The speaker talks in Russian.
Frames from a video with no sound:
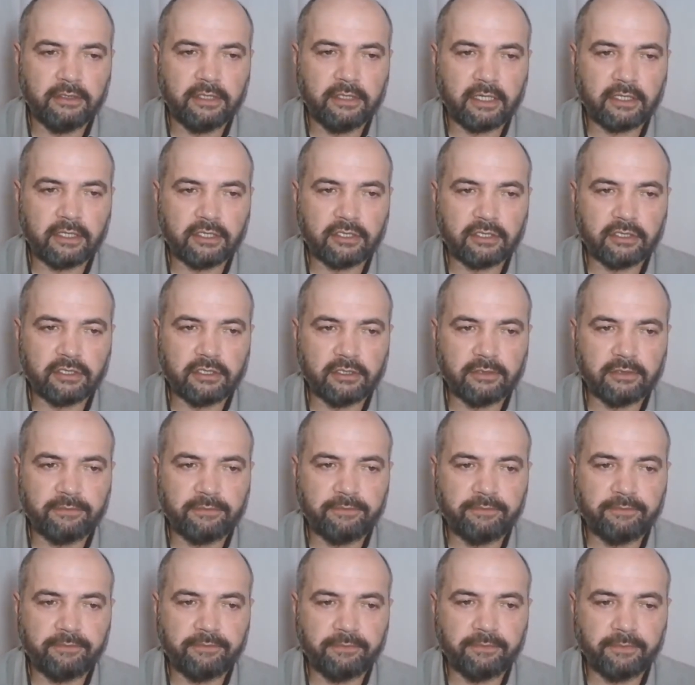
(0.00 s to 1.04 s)

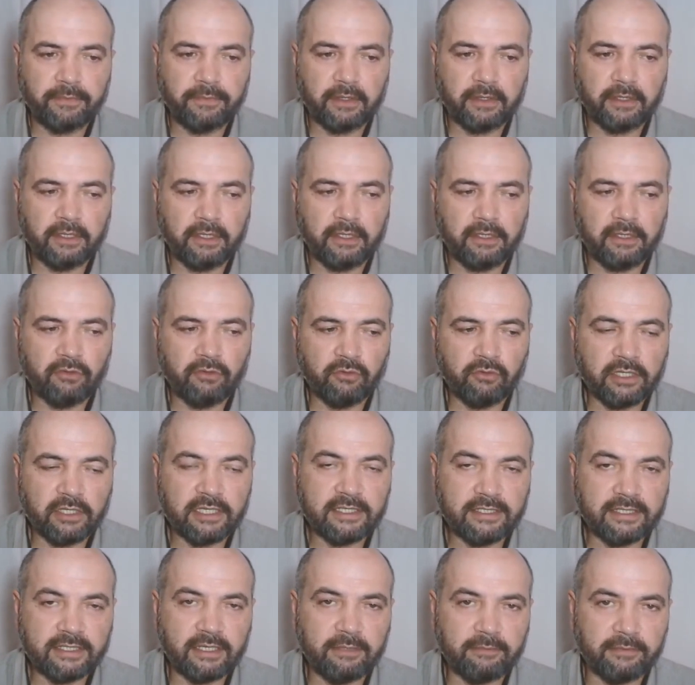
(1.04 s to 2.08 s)
также и
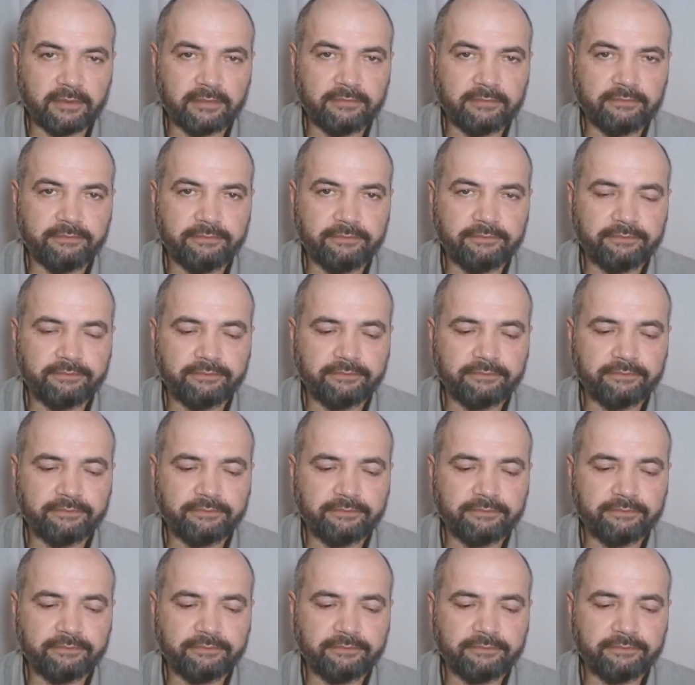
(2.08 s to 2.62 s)
другие темы.